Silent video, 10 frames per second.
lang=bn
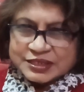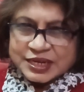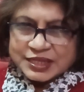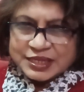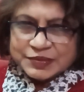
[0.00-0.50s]

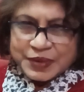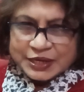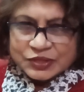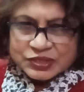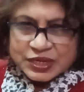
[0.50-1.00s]
সেখানে এই যে
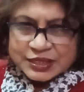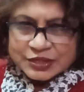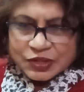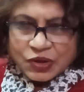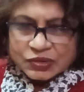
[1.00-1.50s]
বায়োলজিক্যাল
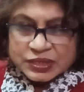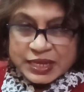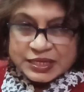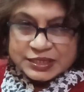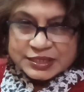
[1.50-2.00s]
ক্লক
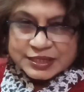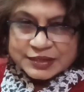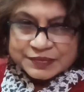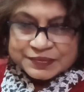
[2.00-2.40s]
এই যে